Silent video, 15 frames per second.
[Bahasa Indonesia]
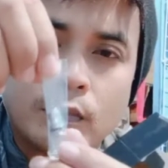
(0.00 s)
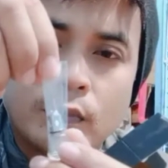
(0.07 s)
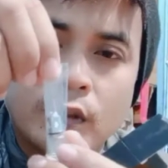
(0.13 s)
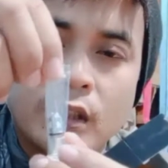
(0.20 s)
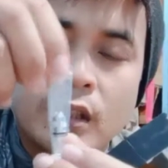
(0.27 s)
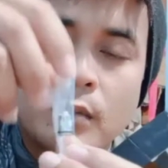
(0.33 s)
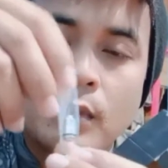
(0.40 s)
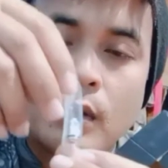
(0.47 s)

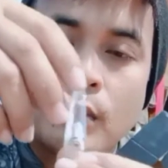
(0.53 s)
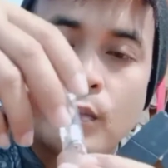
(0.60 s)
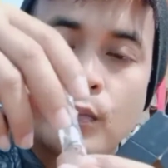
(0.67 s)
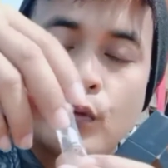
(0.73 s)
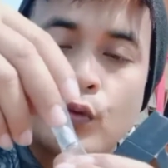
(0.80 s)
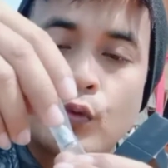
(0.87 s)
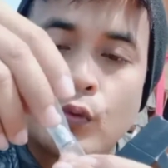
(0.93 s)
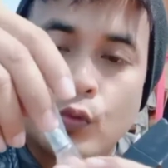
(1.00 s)
dia
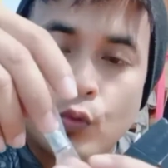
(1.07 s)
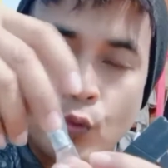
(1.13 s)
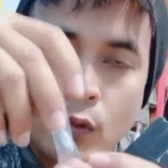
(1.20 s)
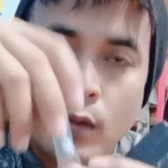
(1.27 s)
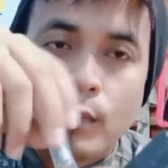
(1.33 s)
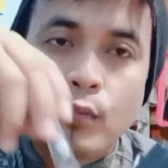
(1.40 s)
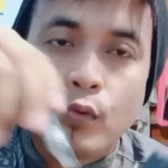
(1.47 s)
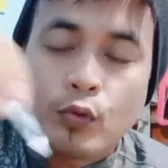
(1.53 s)
mampu
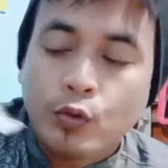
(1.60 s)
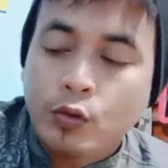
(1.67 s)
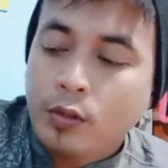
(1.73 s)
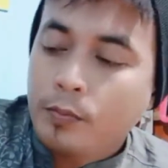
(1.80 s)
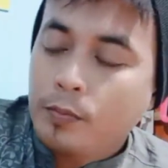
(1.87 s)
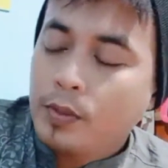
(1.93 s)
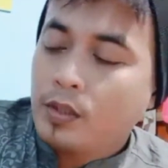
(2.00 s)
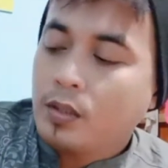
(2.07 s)
20
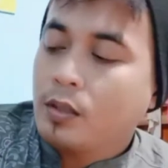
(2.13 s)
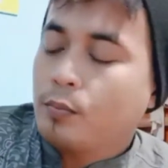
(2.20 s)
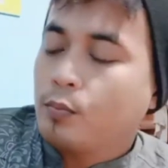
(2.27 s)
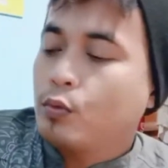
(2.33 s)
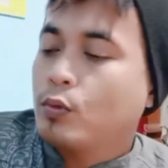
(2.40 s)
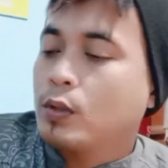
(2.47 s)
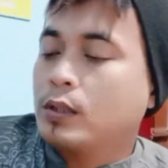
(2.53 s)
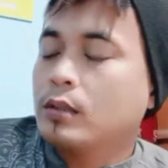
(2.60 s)
sampai 30
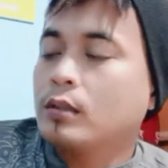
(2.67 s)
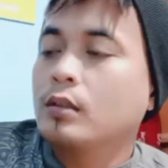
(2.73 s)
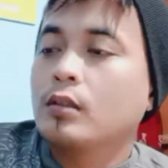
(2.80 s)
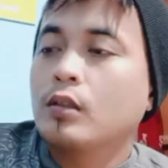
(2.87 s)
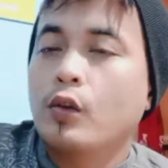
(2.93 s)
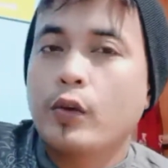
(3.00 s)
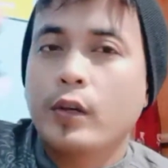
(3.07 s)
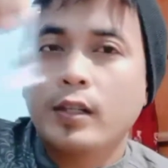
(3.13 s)
watt
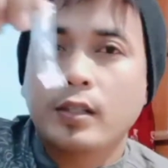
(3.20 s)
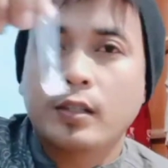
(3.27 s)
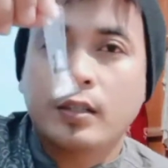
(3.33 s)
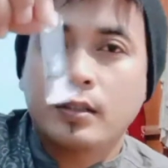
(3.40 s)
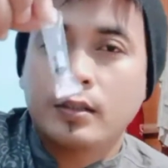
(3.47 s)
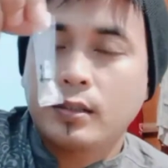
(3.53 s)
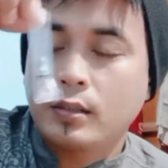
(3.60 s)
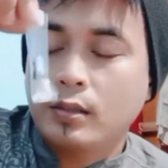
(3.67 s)
coil
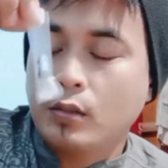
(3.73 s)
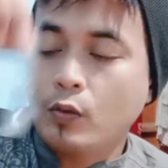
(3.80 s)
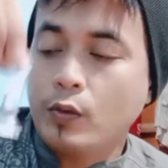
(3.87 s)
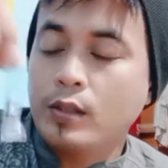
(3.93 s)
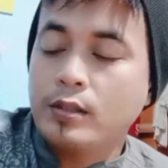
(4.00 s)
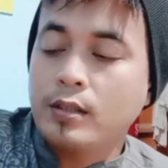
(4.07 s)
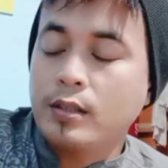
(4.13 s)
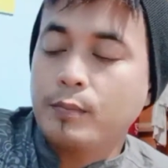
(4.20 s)
jas
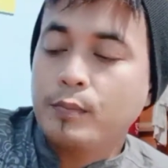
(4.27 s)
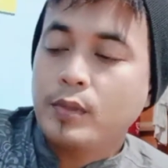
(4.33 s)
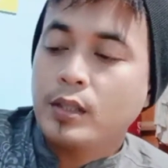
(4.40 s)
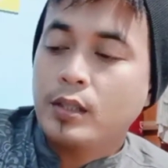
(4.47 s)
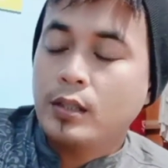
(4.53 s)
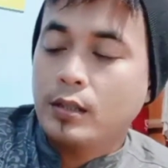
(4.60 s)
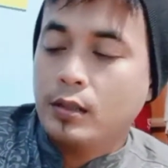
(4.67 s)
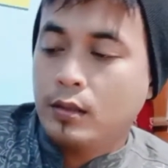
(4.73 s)
coil
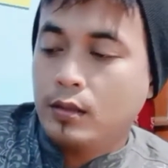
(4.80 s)
serepnya ini